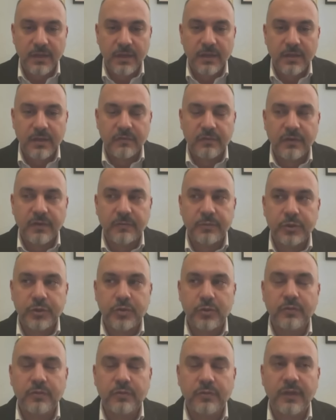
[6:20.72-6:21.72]

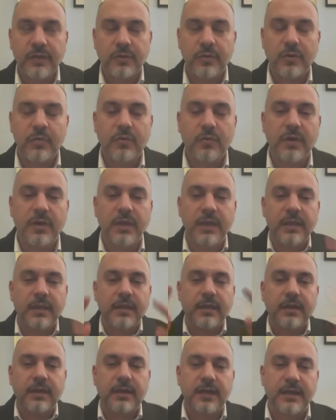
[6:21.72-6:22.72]
فبشوف انه هو
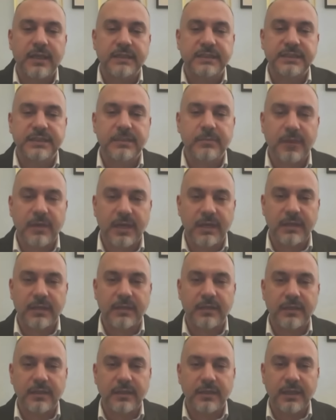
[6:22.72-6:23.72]
راسم على
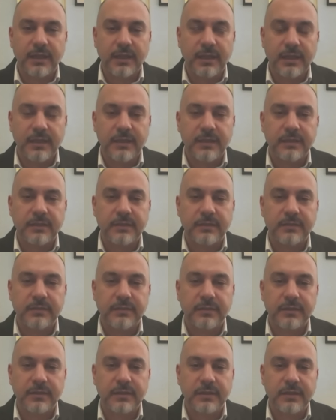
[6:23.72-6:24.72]
الحيط
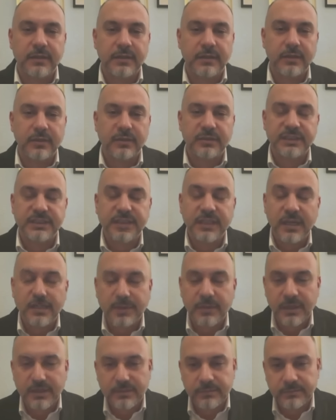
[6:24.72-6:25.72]
آه،
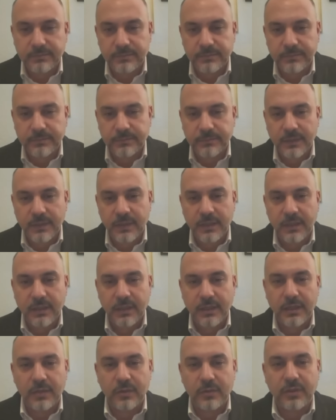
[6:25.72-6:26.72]
روزنامه
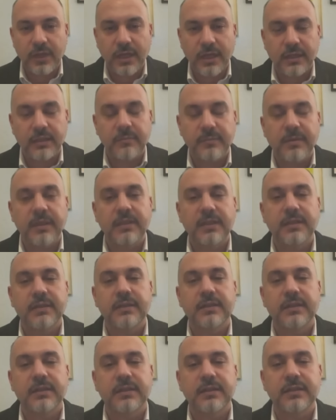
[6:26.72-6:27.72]
آه، له تقريبا
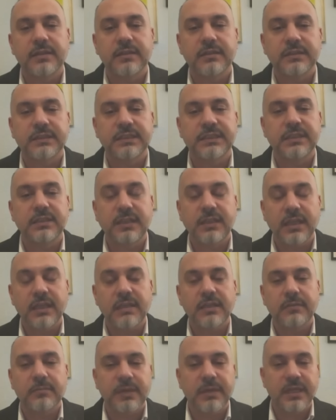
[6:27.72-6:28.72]
آه،
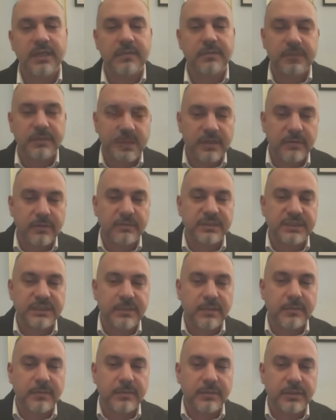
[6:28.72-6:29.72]
سنتين بين من
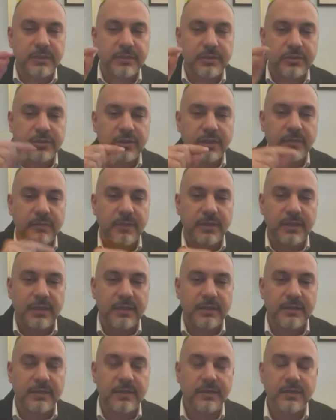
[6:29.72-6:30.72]
الروزنامه من التشطيب عليها